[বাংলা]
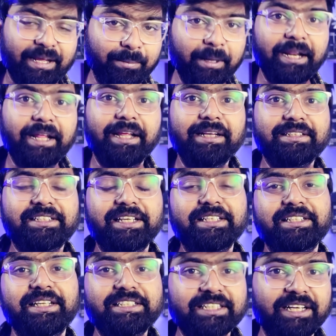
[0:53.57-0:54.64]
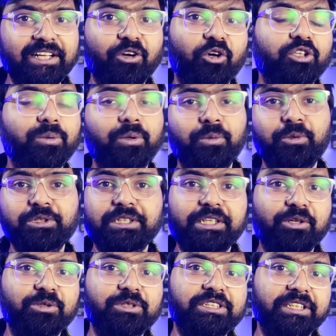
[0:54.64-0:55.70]
এবারে যে জিনিসটা নিয়ে কথা বলবো
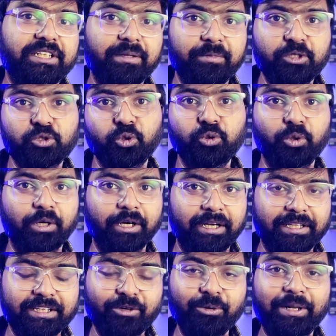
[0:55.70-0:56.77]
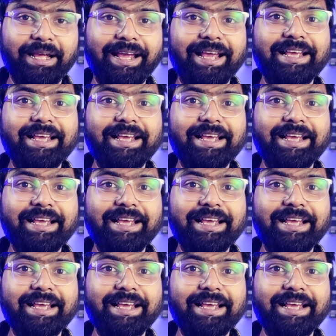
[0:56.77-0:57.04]
সেটা হচ্ছে দেবী চৌধুরানী দেখুন